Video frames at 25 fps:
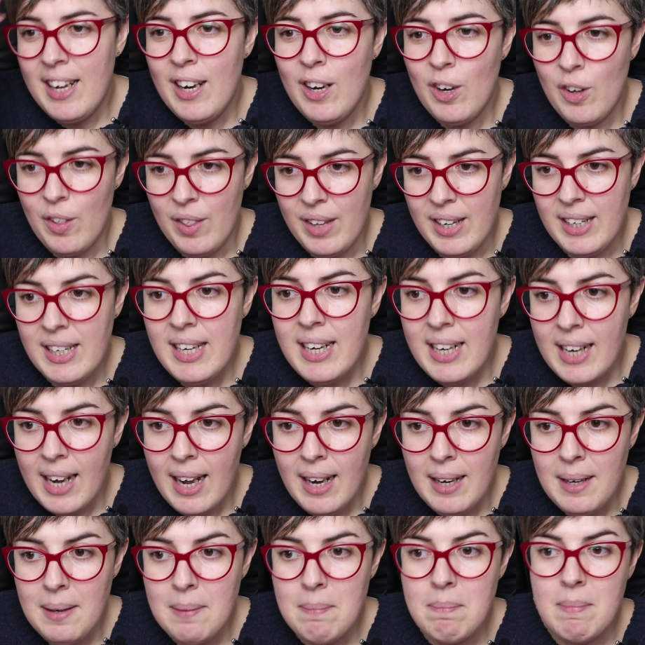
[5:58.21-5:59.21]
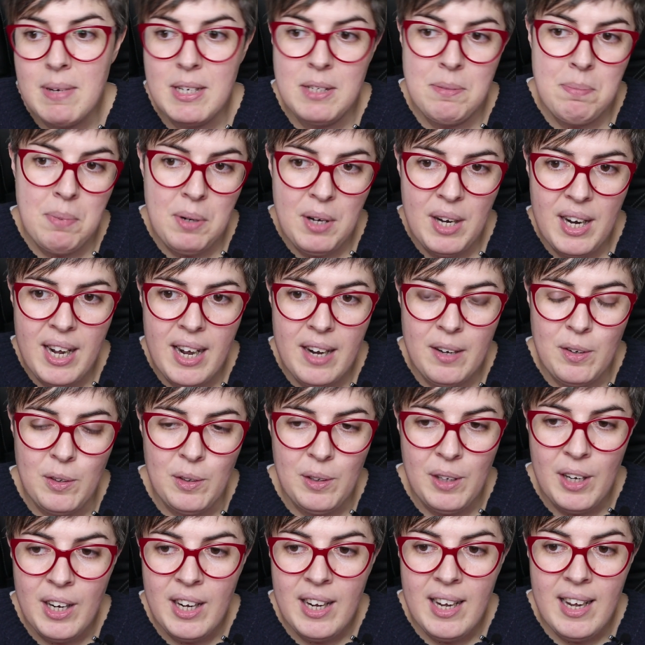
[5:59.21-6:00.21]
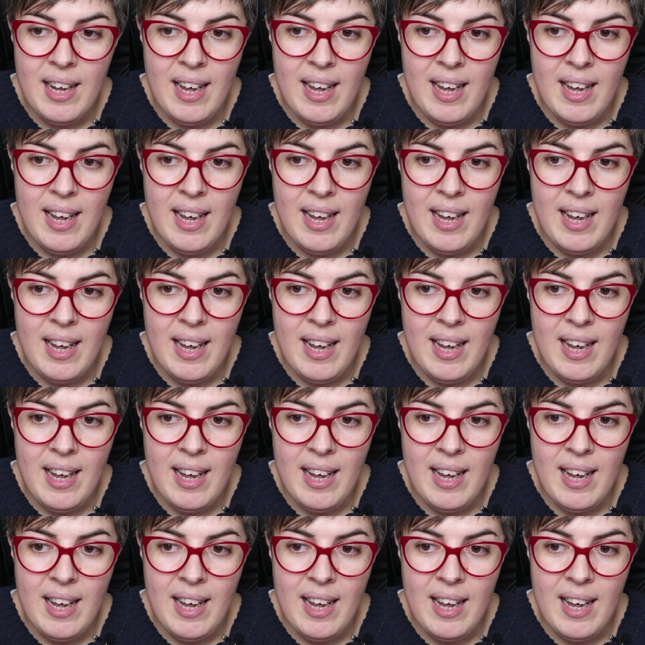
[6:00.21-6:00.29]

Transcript: Lo de Negan me spoilearon.